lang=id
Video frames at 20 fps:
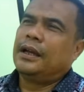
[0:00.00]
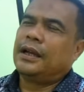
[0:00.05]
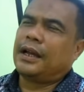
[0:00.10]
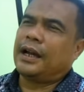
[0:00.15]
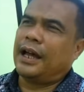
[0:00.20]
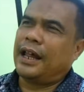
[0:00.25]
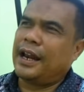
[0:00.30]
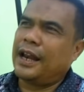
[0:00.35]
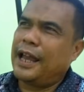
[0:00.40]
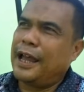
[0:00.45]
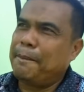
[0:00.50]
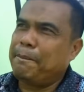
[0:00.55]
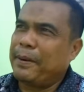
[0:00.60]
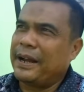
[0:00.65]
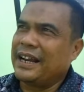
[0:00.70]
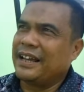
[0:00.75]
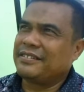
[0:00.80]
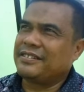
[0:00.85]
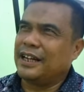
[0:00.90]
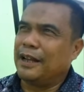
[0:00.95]
Karena
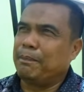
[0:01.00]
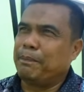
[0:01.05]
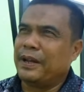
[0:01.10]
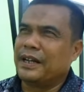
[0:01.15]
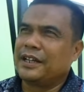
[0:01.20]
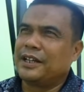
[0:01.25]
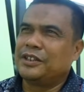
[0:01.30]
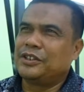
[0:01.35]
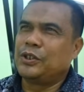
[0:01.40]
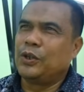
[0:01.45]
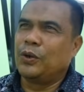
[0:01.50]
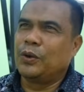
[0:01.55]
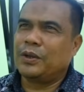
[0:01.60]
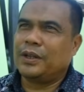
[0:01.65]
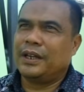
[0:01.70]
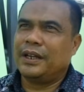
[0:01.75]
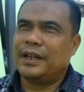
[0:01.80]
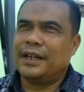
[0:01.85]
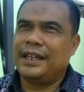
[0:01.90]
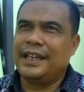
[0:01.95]
pada senapan gejluk
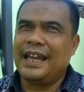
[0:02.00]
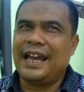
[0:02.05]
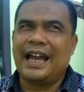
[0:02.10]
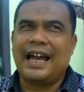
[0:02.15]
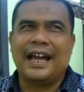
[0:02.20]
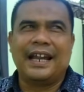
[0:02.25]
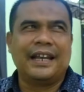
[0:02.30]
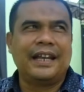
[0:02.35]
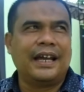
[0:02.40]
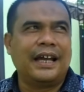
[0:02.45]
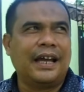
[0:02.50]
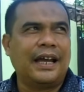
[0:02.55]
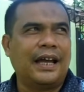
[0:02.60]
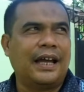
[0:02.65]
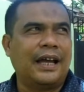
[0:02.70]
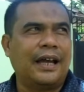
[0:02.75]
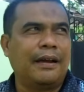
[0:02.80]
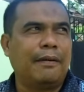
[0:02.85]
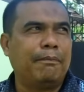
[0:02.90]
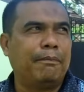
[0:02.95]
dia
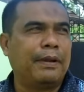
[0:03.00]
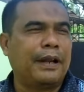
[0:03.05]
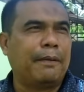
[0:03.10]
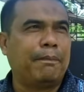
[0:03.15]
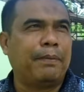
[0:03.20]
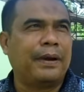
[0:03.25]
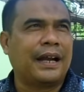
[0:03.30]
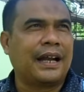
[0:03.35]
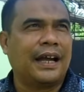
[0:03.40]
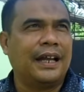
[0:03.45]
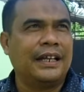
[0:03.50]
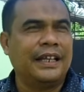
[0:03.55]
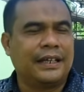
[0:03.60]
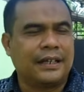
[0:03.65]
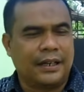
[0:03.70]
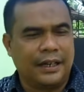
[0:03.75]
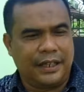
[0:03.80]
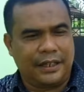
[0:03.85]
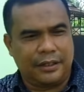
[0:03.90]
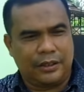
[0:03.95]
ada berapa kali
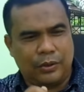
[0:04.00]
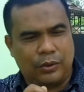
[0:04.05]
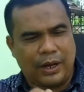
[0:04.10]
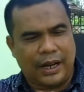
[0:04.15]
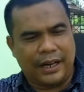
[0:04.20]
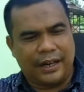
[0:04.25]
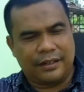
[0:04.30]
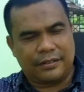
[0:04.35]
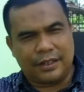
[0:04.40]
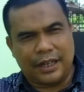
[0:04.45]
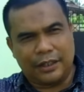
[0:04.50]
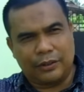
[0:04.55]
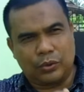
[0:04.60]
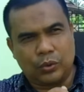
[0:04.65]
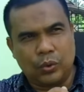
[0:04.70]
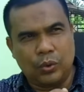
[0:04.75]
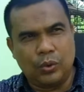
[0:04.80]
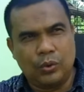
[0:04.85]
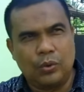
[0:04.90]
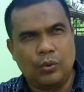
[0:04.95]
klik itu, ada
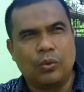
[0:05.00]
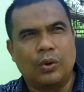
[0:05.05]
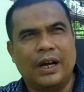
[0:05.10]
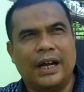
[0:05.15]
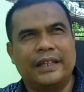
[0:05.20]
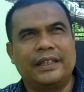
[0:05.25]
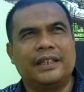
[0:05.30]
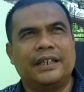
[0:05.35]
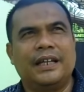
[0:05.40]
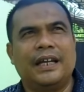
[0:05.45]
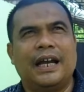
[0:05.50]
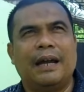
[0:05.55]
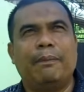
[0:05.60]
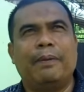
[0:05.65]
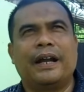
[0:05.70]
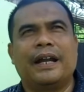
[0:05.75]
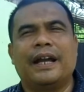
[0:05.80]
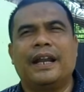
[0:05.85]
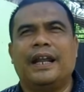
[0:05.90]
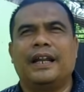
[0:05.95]
satu, dua, tiga,
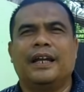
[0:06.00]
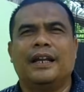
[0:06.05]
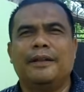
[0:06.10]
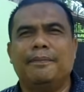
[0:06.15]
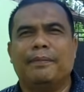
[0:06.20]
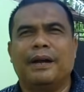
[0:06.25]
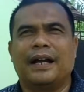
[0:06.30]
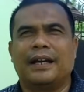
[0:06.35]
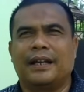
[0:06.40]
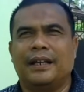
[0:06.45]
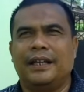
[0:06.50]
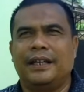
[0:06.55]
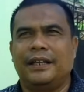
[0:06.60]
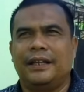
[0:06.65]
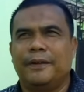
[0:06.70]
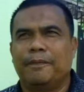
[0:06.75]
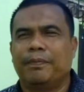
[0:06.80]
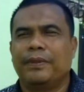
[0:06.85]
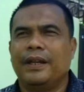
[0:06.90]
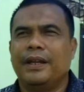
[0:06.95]
bahkan ada lima klik.
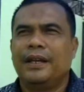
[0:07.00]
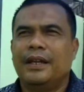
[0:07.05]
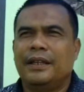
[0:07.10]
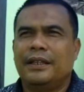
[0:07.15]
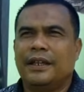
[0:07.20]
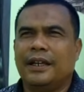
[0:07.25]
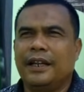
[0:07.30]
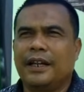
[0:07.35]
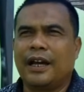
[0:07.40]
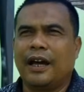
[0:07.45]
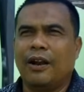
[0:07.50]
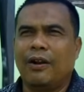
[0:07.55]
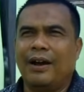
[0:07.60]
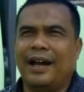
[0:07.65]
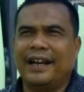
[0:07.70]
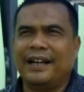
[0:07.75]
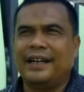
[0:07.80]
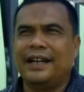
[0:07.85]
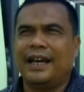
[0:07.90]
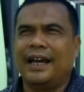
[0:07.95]
Jadi kalau
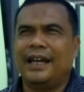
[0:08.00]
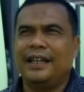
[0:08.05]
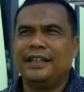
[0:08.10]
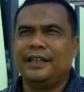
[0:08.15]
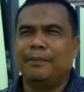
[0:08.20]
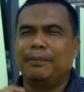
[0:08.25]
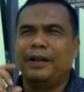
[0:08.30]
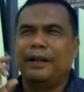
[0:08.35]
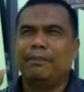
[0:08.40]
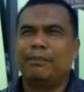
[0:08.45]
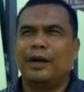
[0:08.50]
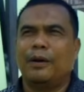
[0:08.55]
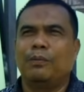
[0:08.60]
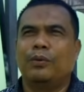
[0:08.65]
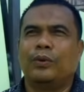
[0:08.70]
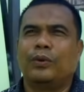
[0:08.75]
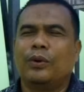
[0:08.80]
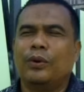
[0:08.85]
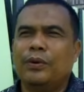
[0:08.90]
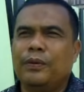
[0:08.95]
Anda ingin menembak
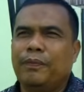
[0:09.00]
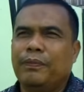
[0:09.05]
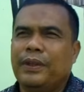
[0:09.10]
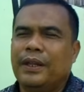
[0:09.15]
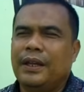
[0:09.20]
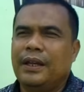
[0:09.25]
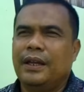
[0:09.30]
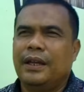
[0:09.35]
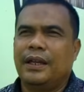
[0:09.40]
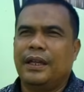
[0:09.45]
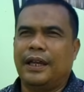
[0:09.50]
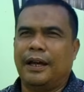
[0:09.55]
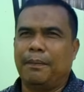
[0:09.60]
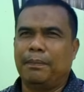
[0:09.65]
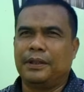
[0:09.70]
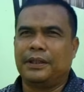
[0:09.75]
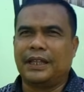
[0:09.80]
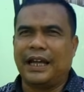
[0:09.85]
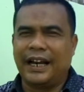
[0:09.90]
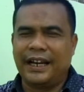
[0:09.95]
burung, ya
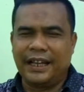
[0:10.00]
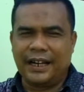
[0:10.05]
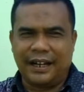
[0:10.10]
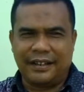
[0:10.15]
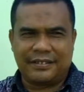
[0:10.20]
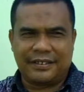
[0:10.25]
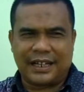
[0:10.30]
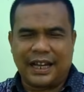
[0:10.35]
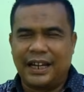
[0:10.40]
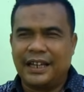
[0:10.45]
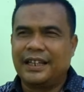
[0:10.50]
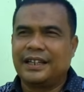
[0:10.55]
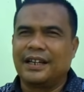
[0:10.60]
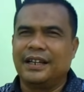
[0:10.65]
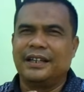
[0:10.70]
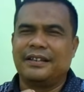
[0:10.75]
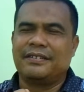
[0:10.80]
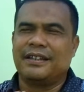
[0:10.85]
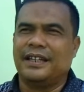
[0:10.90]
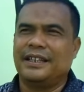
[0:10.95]
tariklah sekali
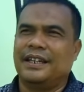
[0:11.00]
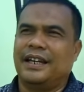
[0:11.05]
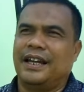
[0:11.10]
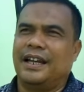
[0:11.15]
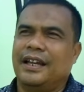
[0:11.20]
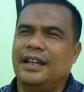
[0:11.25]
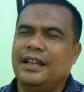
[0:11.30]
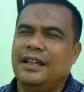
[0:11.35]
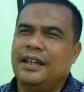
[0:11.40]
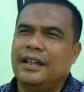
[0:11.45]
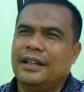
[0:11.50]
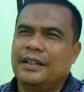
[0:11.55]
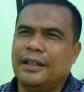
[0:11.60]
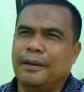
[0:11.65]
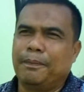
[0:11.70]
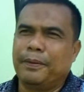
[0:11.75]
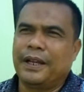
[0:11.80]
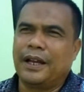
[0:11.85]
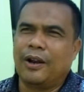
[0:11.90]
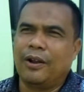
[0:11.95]
klik saja.
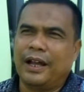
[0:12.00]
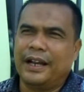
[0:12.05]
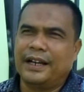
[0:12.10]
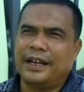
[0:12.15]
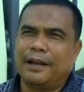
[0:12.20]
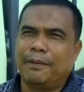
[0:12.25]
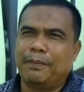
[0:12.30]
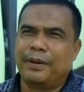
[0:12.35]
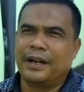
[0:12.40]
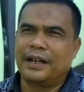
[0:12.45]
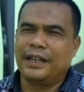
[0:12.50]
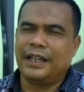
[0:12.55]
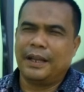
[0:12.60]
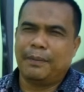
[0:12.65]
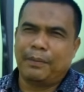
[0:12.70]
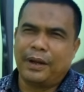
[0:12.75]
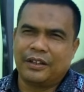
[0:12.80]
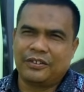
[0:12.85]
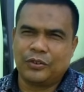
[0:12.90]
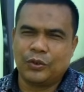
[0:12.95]
Tapi kalau Anda berniat
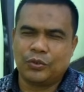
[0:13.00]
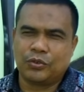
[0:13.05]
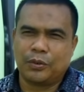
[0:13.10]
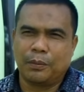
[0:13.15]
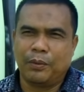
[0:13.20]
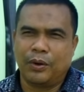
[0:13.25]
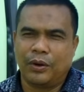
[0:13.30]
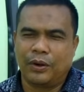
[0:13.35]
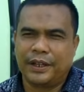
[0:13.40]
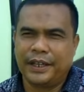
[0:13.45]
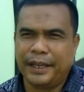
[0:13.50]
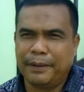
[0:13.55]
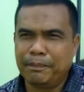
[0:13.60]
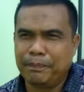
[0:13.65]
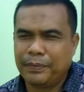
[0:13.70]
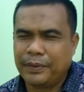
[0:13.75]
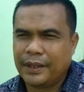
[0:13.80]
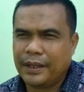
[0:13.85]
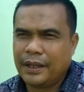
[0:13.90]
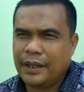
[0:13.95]
masuk small game,